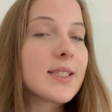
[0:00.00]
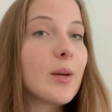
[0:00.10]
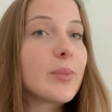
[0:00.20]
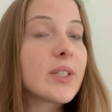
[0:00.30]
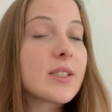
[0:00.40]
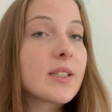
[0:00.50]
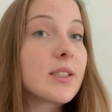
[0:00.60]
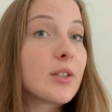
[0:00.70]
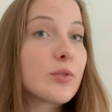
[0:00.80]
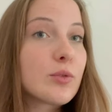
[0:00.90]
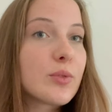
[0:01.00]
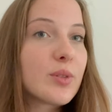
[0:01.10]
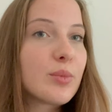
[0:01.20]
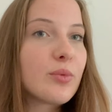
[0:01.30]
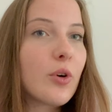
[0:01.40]
Ich habe mich jetzt ja nicht auf so
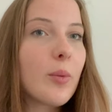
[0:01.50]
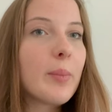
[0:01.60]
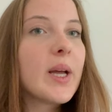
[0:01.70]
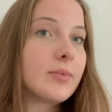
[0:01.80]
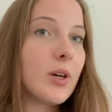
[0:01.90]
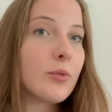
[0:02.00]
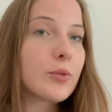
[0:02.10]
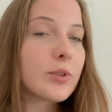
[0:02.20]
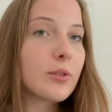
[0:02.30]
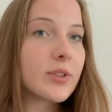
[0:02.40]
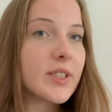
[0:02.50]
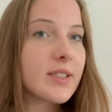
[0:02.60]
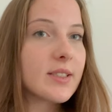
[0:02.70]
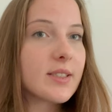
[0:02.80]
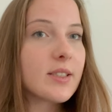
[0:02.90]
viele beworben, aufgrund
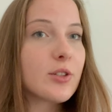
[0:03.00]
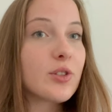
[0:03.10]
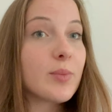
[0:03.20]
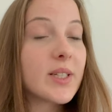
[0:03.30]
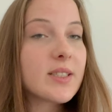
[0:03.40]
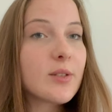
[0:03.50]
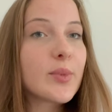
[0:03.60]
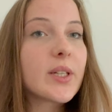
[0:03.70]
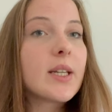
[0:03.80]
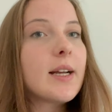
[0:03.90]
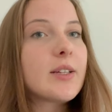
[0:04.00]
dessen, dass ich ja schon im Master bin.